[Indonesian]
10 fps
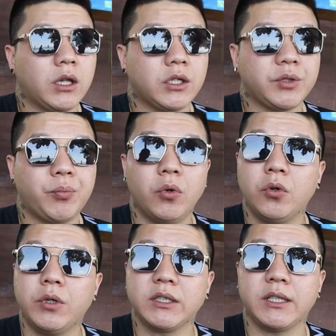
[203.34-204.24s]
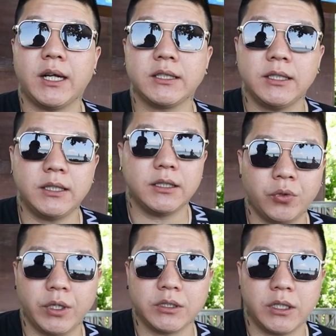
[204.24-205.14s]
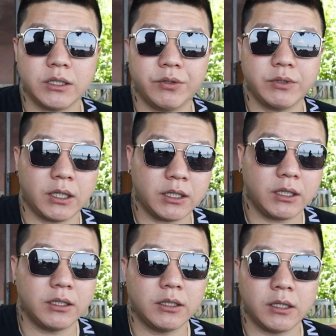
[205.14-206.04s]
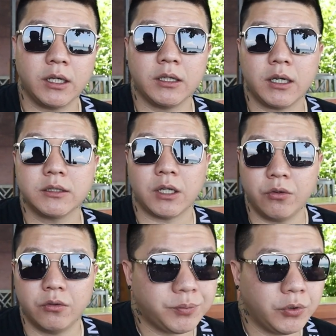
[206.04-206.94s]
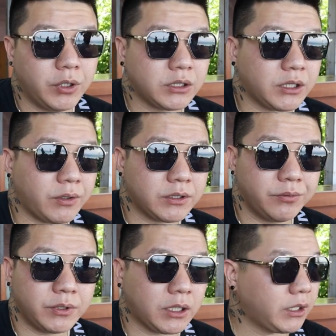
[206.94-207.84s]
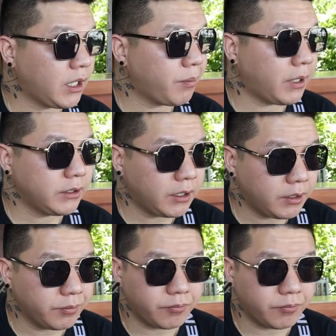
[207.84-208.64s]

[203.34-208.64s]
Kita 10 destinasi, 10 destinasi wisata. Nanti kita kasih tahu 10 destinasi wisatanya apa aja.